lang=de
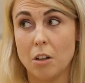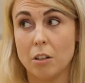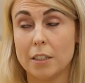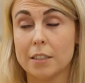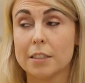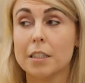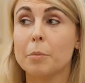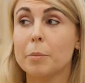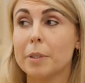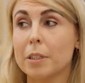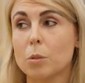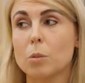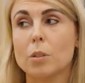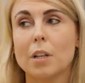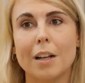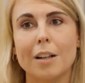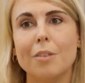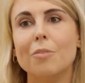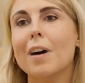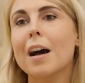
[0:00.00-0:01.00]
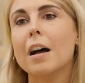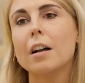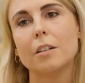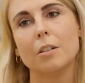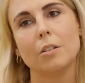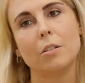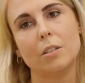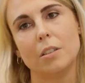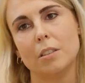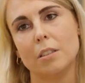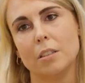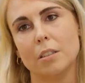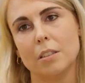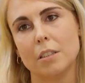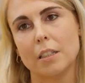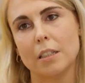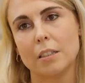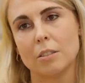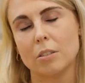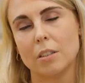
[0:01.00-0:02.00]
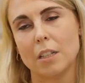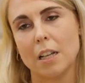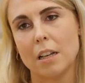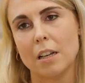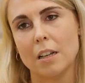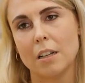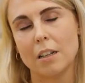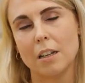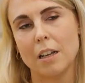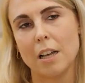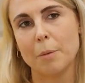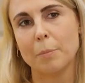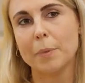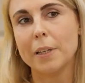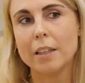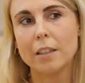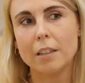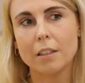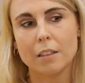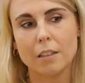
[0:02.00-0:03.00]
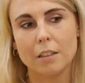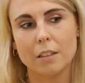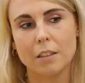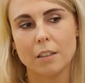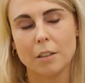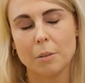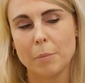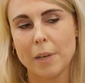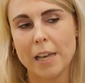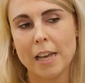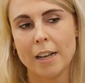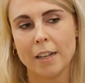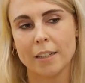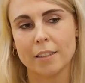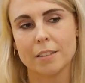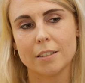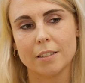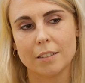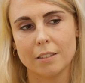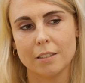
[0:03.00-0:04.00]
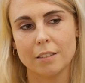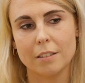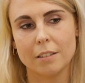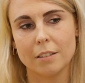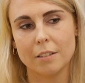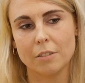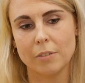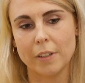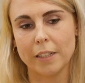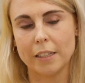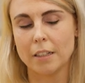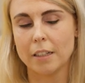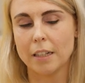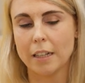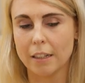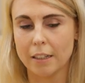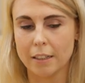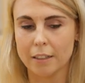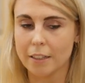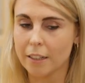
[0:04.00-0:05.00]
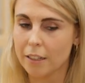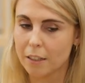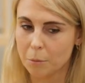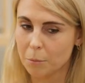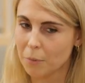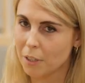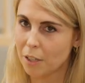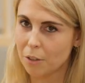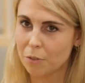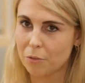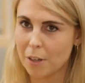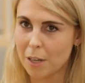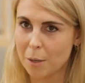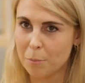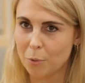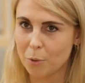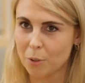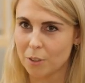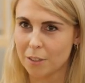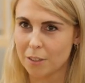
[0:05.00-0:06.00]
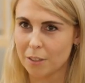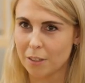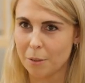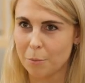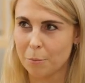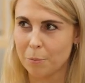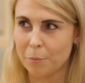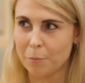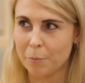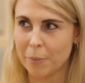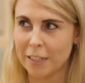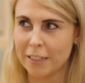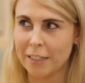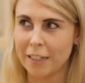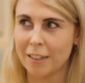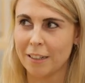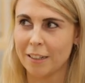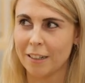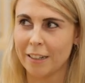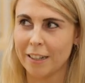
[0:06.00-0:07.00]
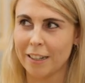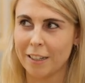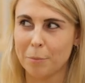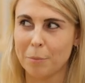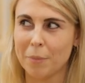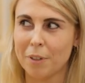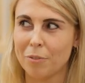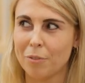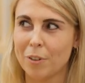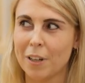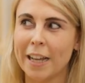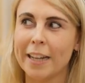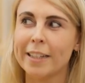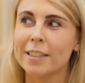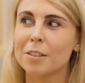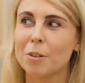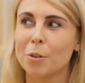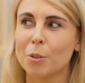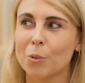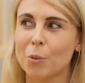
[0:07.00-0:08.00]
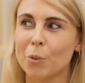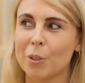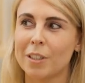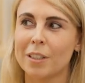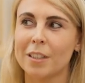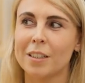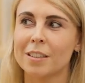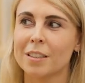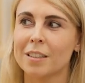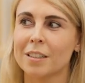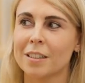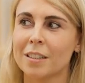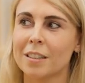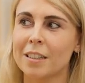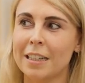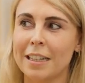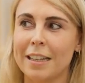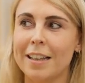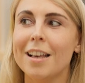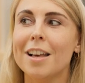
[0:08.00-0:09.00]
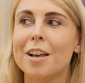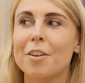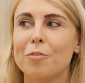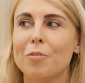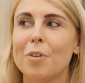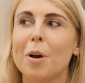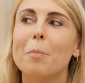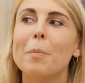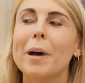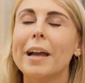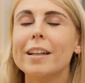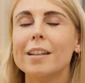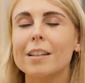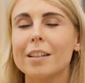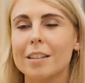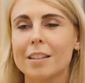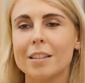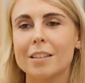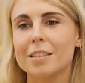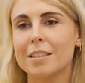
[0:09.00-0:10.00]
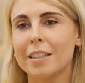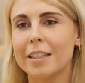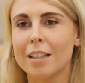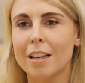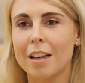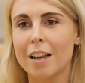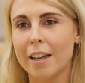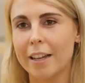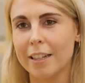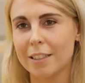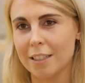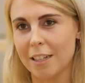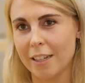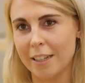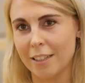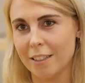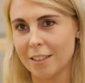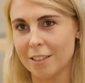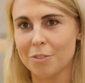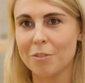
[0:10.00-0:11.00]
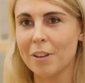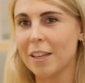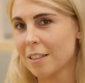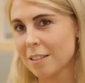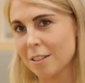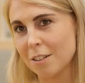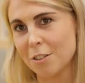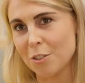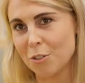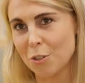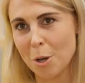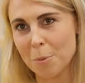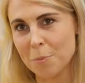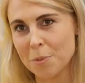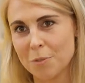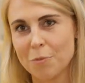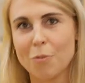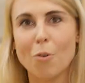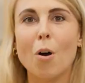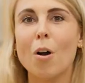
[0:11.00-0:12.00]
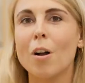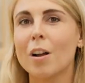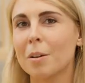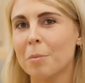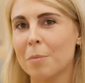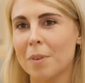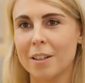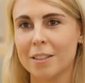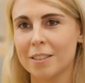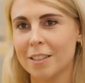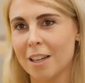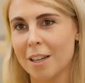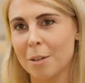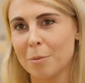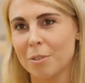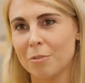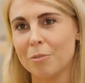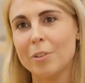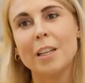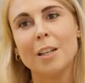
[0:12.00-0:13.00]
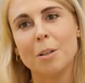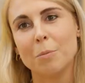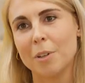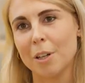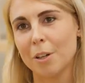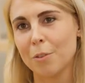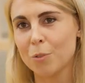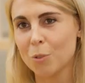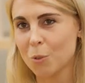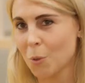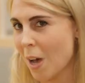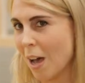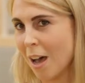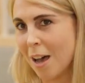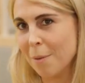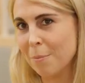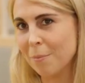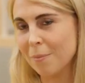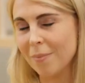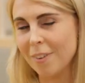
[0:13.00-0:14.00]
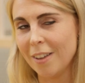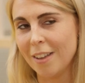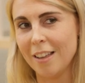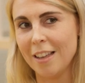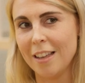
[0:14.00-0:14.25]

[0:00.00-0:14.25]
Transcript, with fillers: und das hat mich total wachgerüttelt. Also da habe ich gemerkt, welche Dinge ich nicht im Griff habe und bei denen ich mir vielleicht auch durch diese vermeintliche Sicherheit eines festen Jobs vorgemacht habe, viel im Griff zu haben.